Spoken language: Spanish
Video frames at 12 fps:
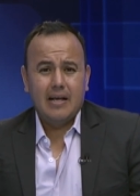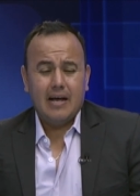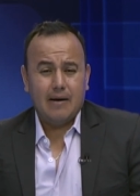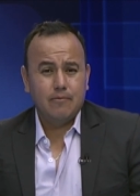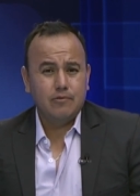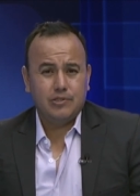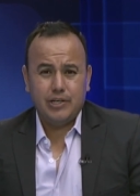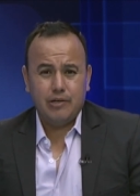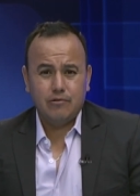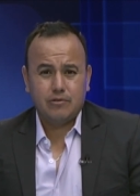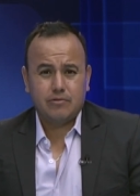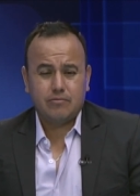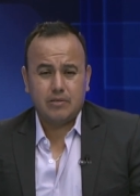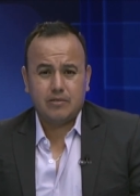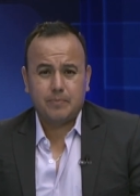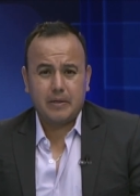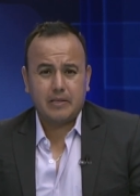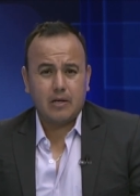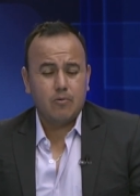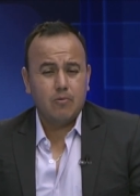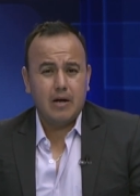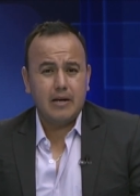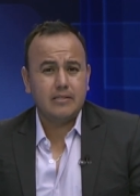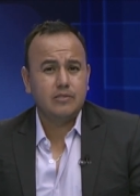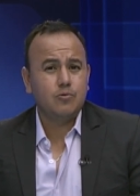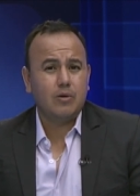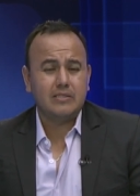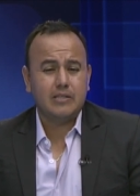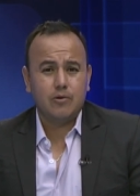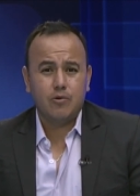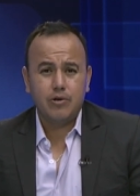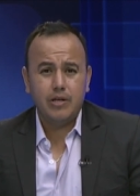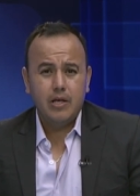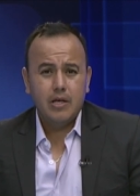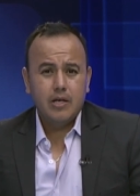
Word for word: abucheos espectaculares, no es de hoy,